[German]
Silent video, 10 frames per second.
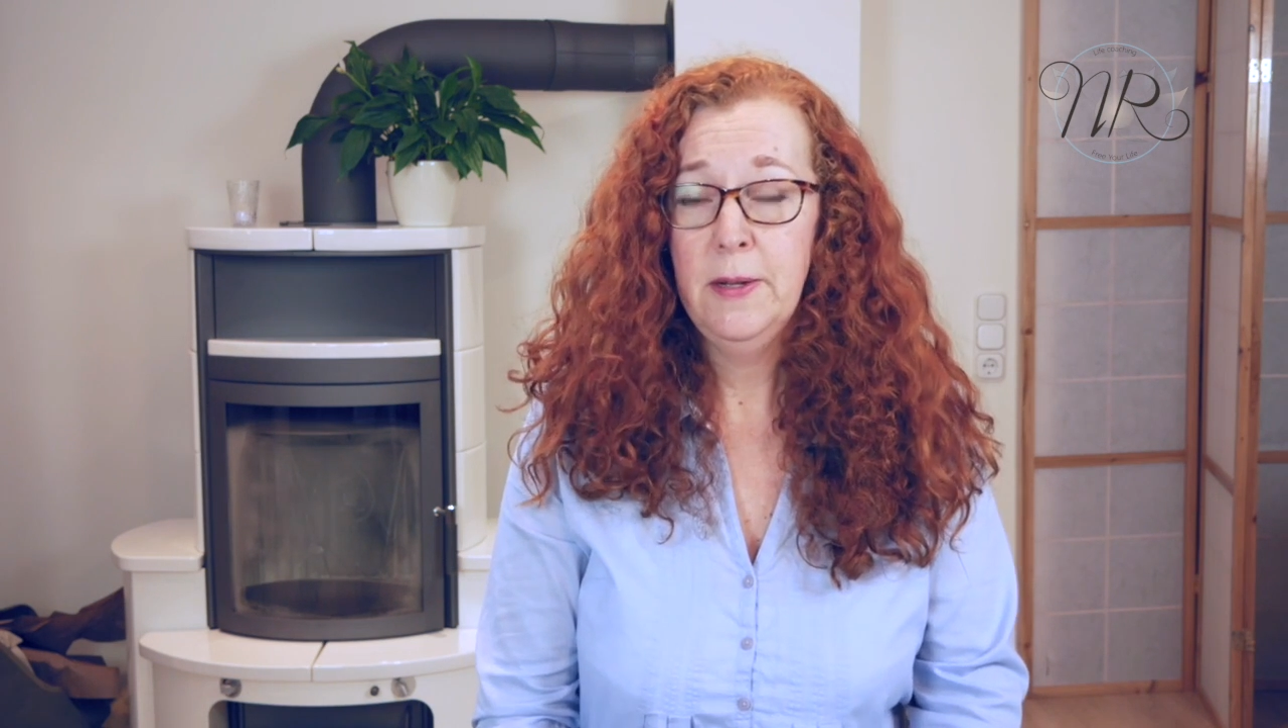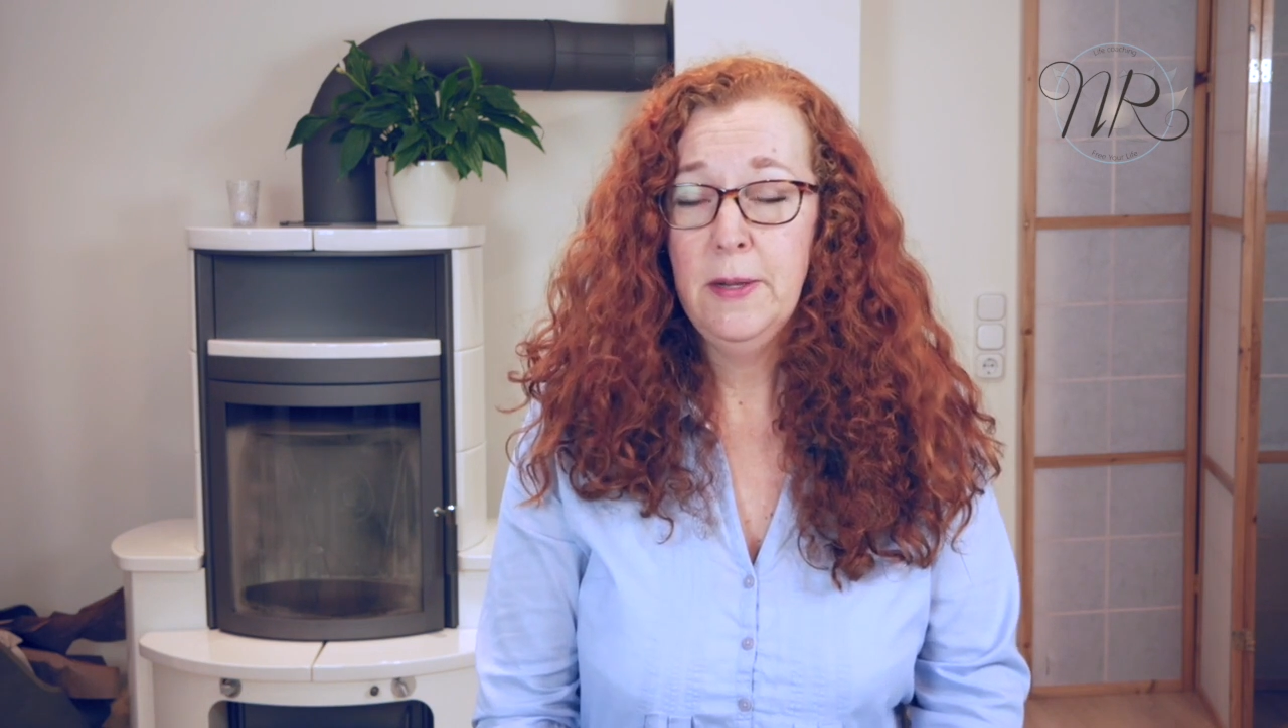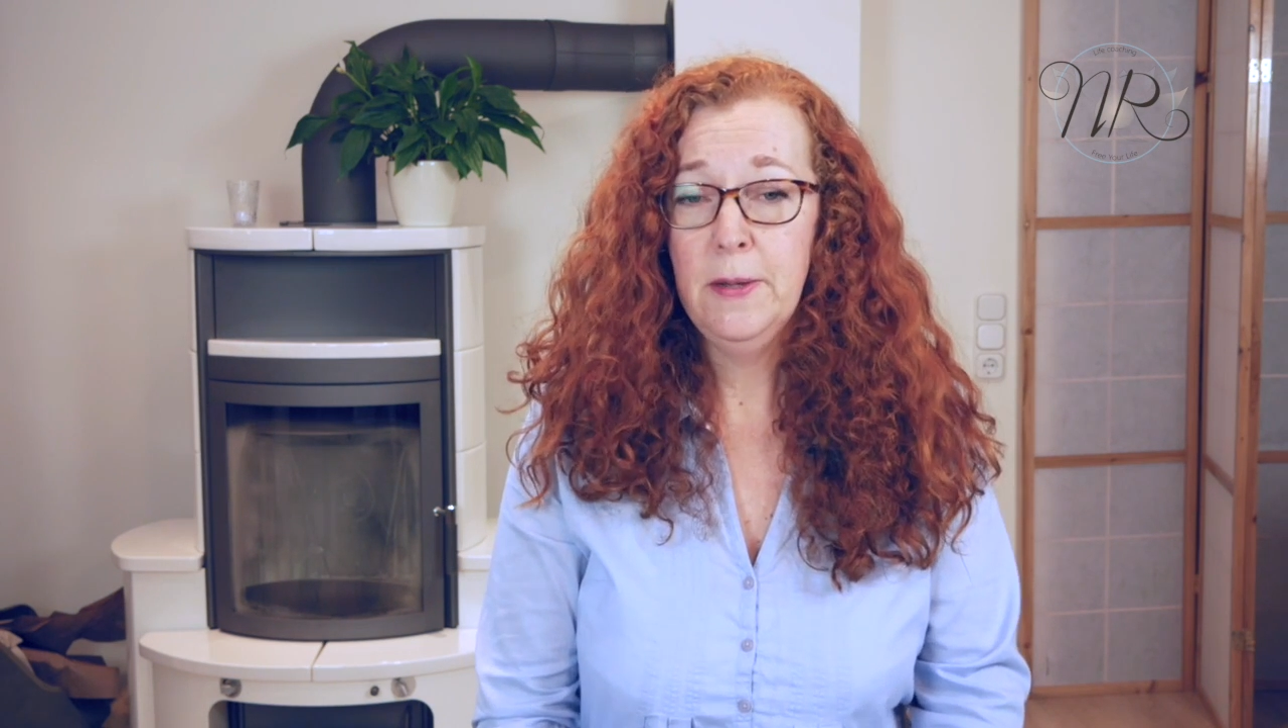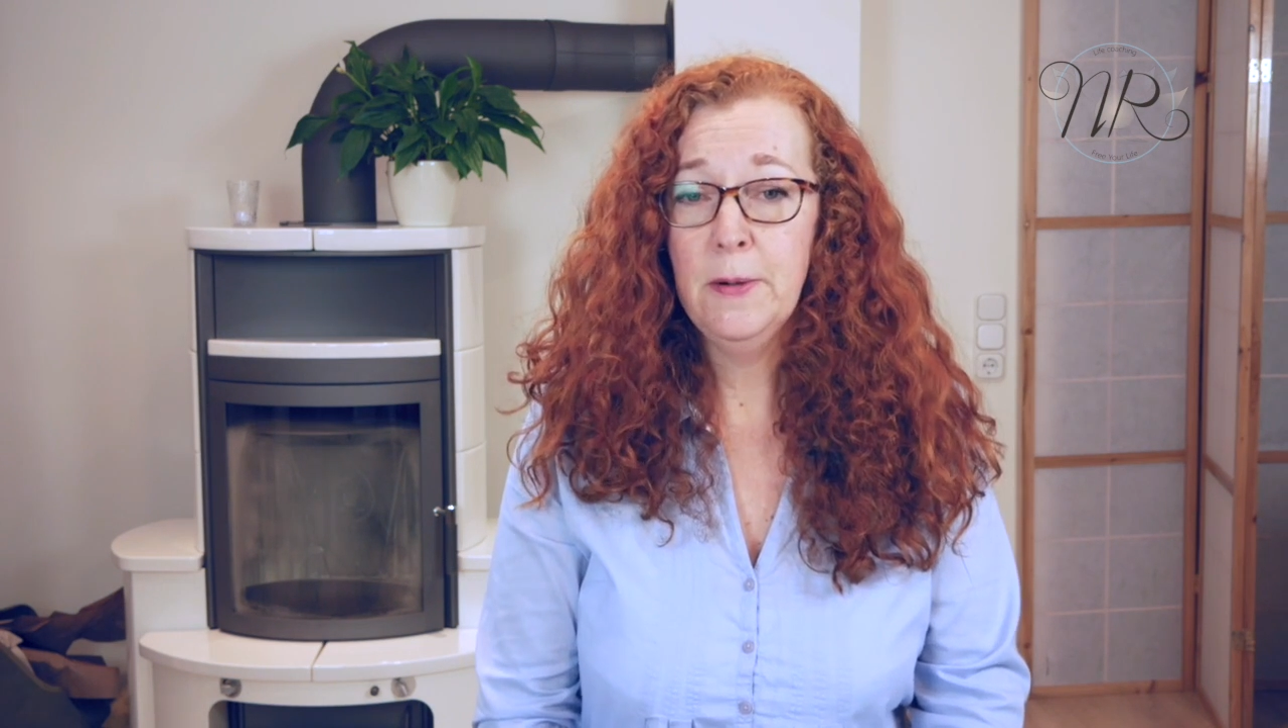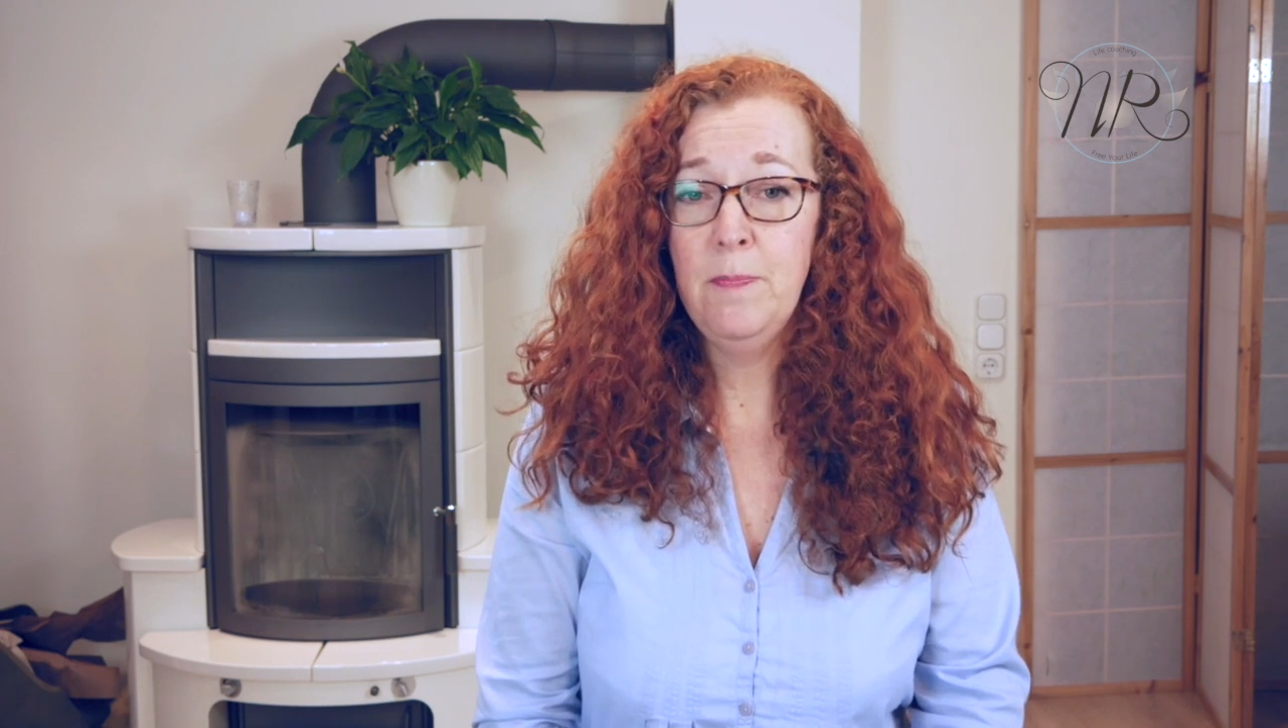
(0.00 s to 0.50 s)

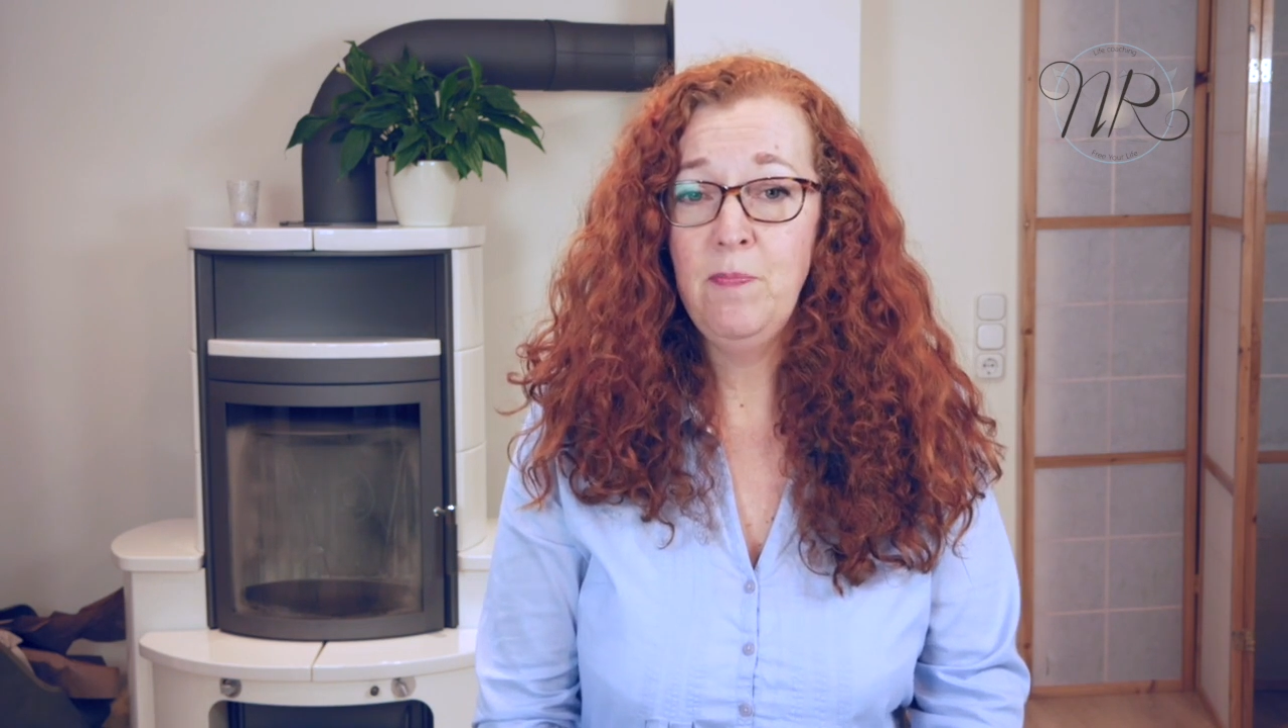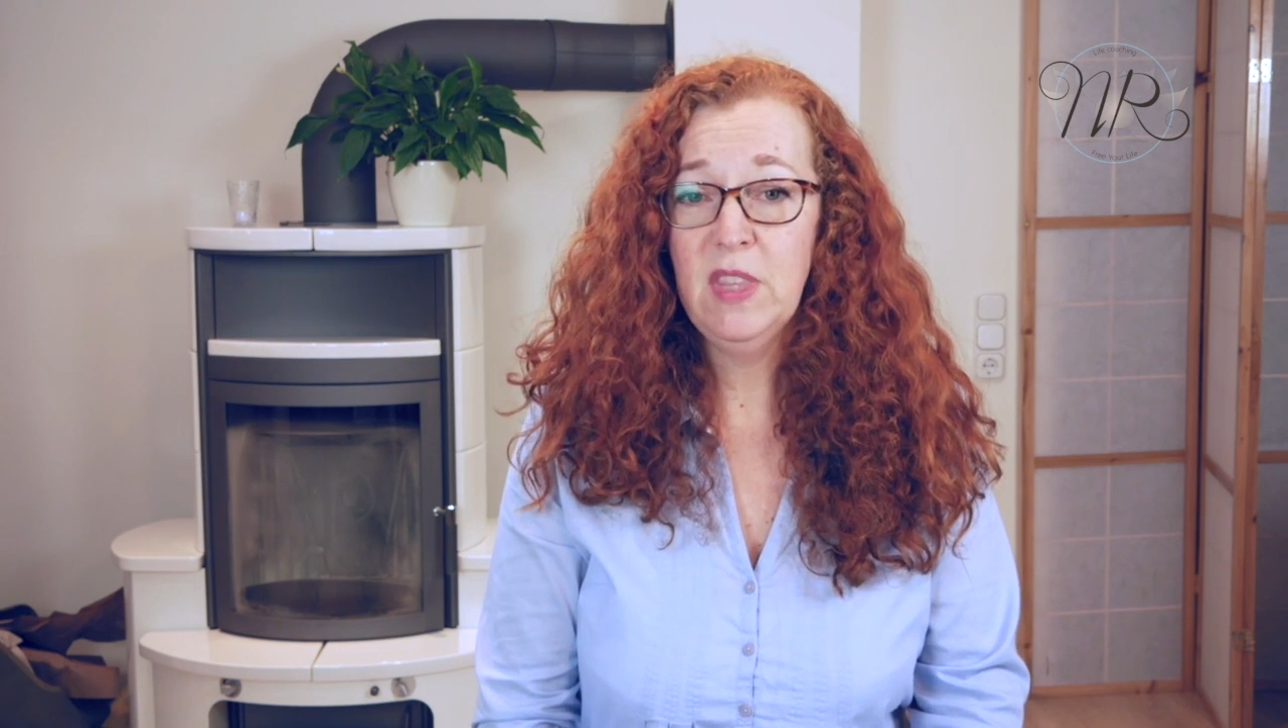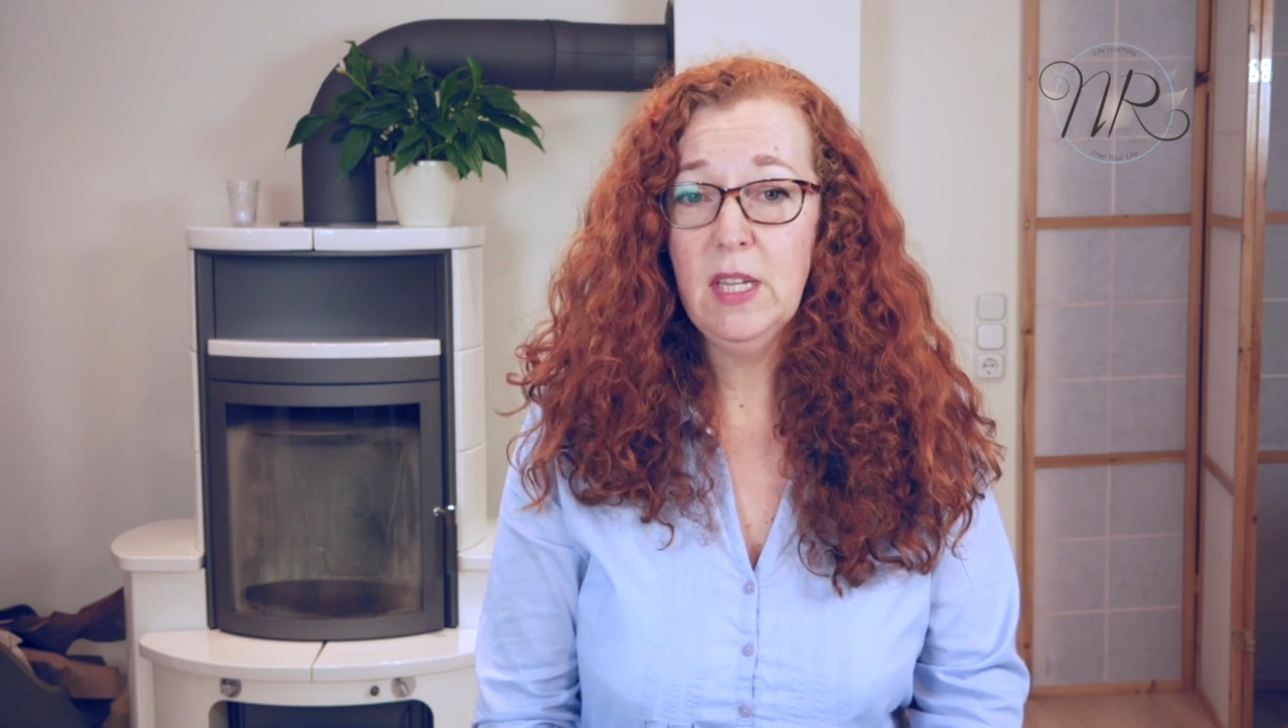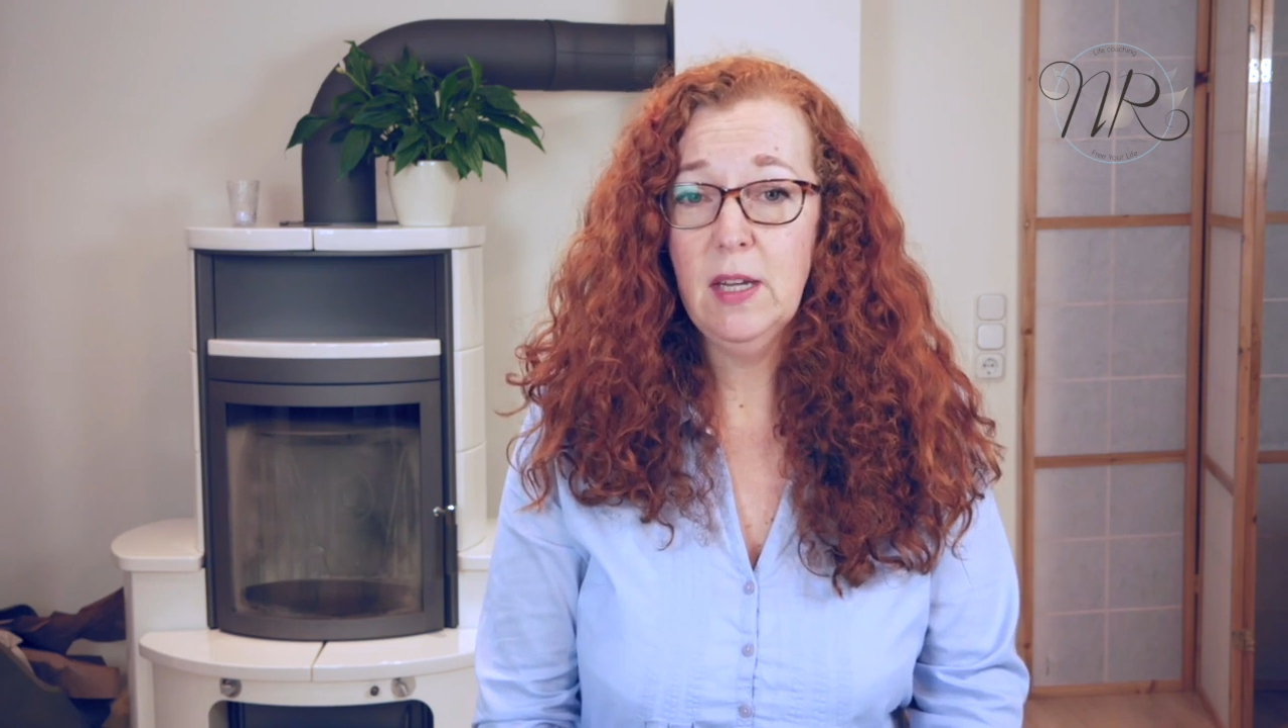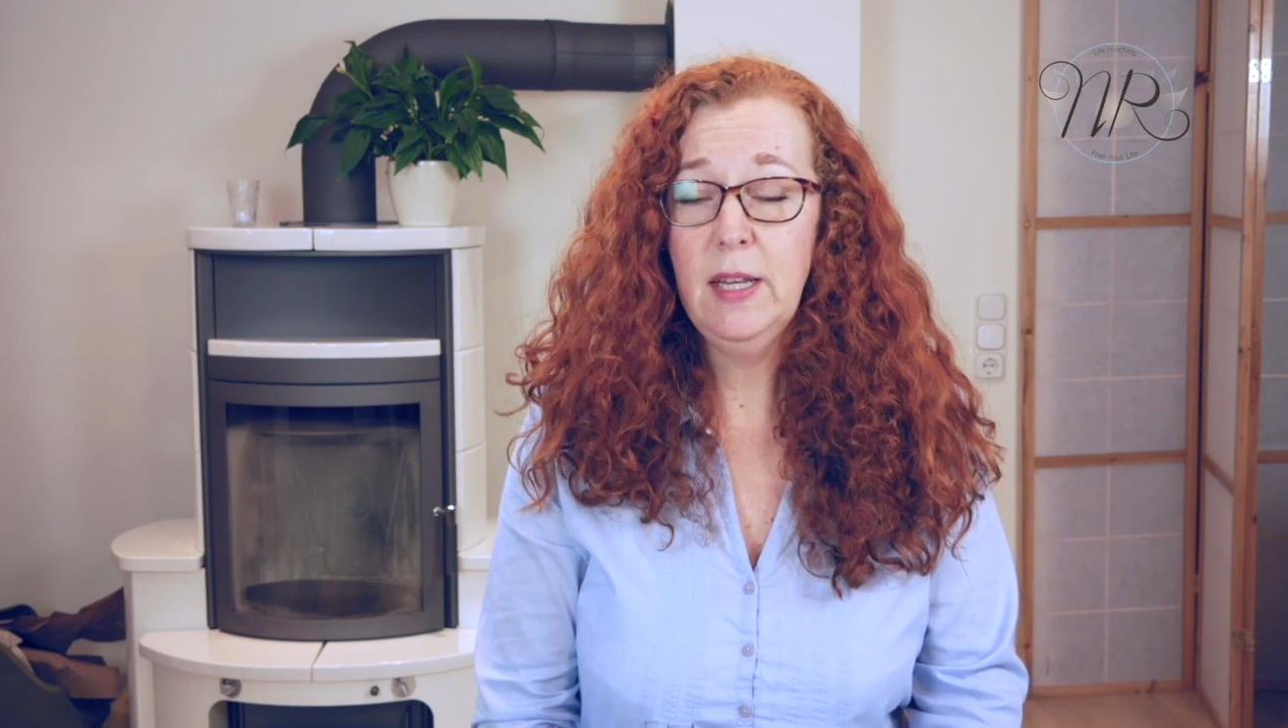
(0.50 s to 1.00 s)

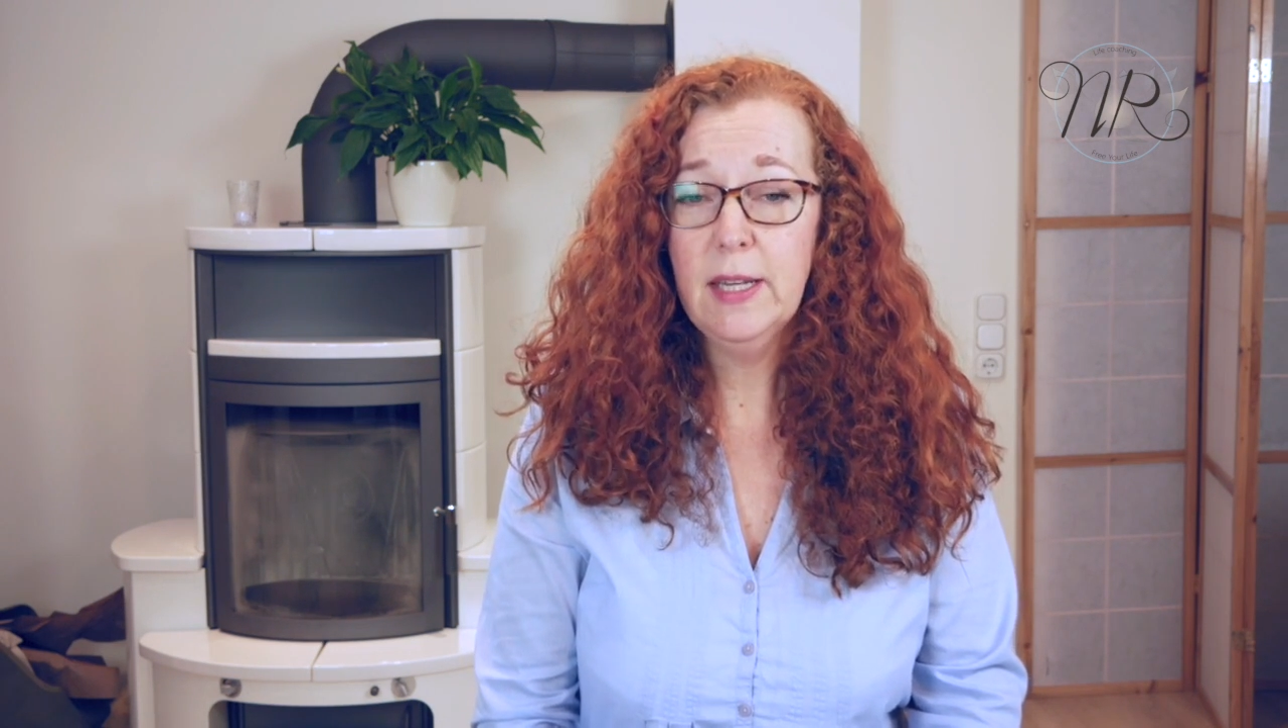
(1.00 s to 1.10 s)
Ähm, daran